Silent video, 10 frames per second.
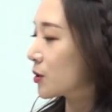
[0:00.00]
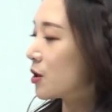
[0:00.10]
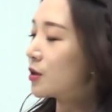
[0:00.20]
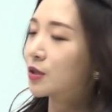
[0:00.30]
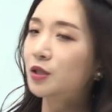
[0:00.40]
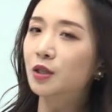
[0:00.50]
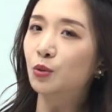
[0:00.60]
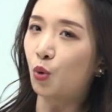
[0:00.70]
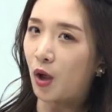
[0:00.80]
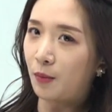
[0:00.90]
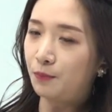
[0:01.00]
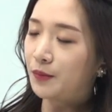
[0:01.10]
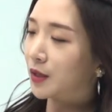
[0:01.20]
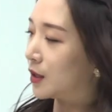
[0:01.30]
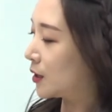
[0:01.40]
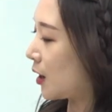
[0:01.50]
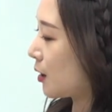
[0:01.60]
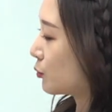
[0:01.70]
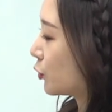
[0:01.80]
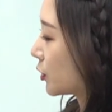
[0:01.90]
설치됩니다.
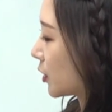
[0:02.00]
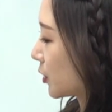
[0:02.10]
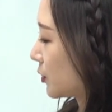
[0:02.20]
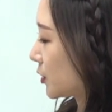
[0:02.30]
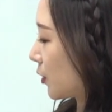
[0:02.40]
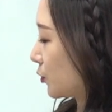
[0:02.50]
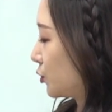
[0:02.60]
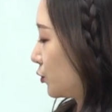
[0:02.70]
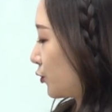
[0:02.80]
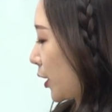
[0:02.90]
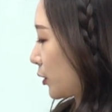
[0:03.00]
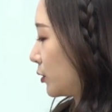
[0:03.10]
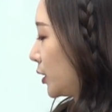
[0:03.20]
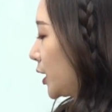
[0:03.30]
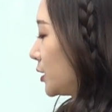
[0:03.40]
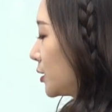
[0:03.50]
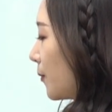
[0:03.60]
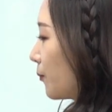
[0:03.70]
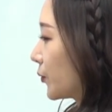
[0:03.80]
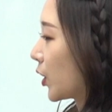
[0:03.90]
무엇하기 위해서? to regulate
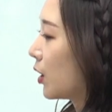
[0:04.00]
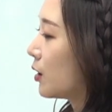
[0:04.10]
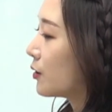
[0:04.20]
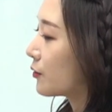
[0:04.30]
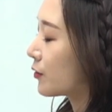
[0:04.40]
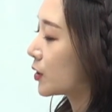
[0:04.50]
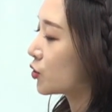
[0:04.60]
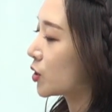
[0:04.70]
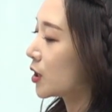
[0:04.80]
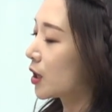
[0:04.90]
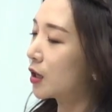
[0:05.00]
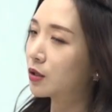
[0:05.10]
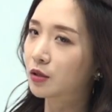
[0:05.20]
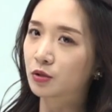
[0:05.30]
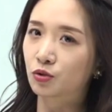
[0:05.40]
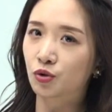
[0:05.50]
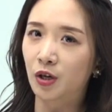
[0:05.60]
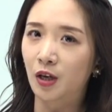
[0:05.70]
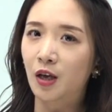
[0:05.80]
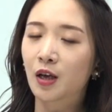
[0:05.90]
the fishing
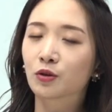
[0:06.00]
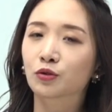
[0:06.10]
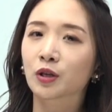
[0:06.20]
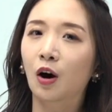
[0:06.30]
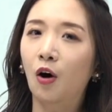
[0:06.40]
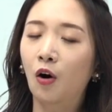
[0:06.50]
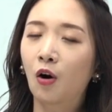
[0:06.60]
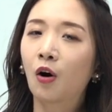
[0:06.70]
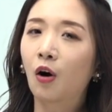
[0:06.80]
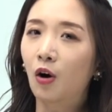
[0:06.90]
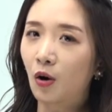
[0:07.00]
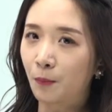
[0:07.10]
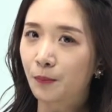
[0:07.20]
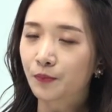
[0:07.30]
industry, 우리 어업을